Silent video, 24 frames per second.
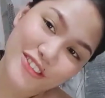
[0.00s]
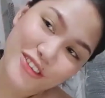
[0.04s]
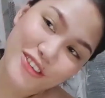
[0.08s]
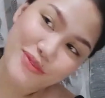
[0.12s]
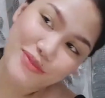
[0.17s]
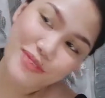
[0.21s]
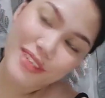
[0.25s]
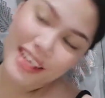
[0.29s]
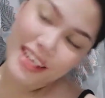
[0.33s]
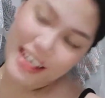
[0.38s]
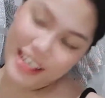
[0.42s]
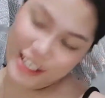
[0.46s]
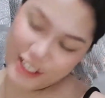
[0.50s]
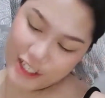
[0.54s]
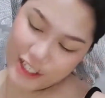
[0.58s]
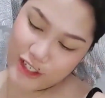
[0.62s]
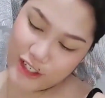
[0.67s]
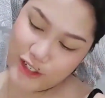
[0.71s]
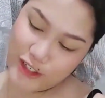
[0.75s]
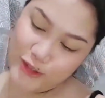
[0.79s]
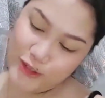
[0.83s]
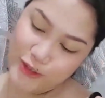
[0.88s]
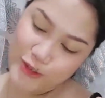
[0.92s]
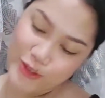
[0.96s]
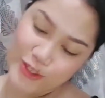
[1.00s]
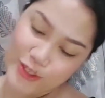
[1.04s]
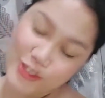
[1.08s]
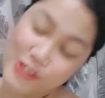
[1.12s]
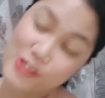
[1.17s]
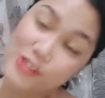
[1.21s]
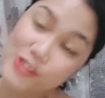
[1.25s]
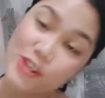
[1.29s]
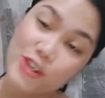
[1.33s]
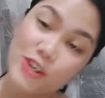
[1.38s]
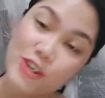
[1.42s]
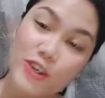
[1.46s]
from the unknown.
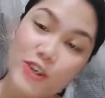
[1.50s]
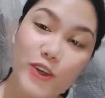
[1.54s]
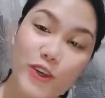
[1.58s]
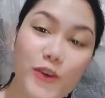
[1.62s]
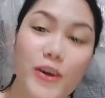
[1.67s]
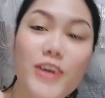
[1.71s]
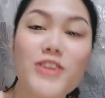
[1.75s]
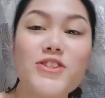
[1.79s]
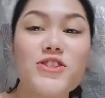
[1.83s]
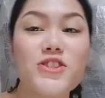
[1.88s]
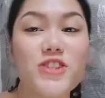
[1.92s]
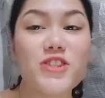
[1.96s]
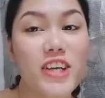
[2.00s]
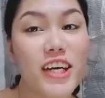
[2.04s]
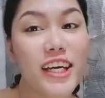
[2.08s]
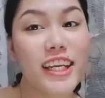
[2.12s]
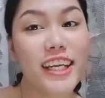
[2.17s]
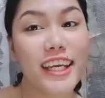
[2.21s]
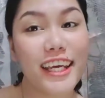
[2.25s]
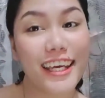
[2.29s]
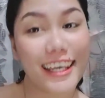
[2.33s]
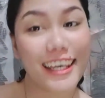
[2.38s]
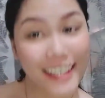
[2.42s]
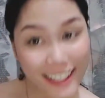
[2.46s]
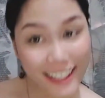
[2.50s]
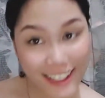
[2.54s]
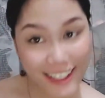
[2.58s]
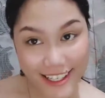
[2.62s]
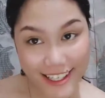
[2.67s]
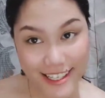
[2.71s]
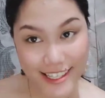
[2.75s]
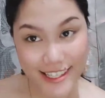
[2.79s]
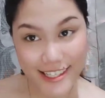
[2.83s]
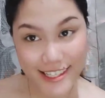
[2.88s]
So, question is